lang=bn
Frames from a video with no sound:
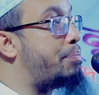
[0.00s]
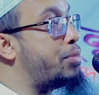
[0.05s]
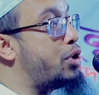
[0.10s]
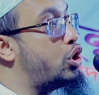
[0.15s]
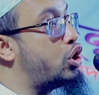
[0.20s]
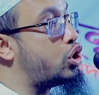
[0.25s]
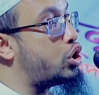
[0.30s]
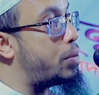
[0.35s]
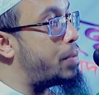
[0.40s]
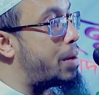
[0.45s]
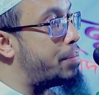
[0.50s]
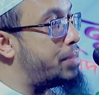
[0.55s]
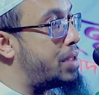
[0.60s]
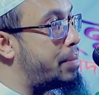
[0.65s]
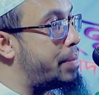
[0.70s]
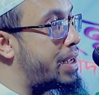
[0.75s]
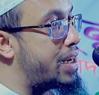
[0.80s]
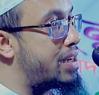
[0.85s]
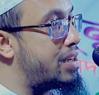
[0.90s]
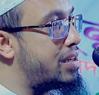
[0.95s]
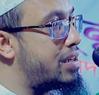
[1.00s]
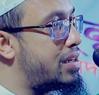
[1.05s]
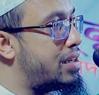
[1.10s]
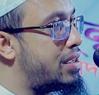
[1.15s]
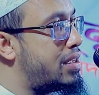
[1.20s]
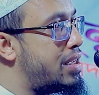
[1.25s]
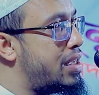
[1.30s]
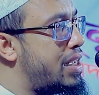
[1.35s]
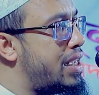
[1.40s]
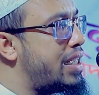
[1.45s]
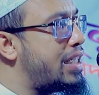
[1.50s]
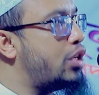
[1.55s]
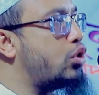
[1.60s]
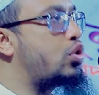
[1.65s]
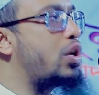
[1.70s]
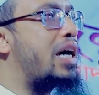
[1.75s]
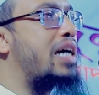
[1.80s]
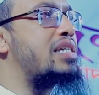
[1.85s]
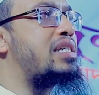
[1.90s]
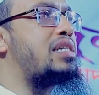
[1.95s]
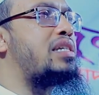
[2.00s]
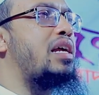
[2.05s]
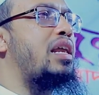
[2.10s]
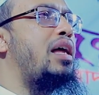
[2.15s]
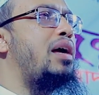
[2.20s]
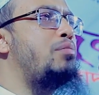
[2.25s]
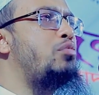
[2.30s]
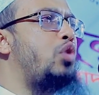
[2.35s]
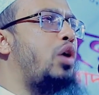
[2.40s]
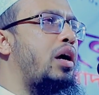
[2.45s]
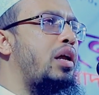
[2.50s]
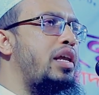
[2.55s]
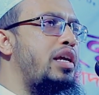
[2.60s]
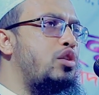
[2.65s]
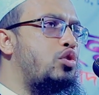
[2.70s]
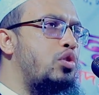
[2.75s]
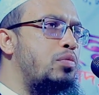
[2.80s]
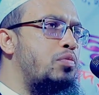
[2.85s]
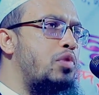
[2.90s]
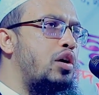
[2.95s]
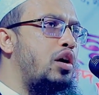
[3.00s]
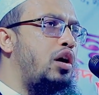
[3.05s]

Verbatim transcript: আপনিও জবাব দিবেন কিন্তু আসসালামু আলাইকুম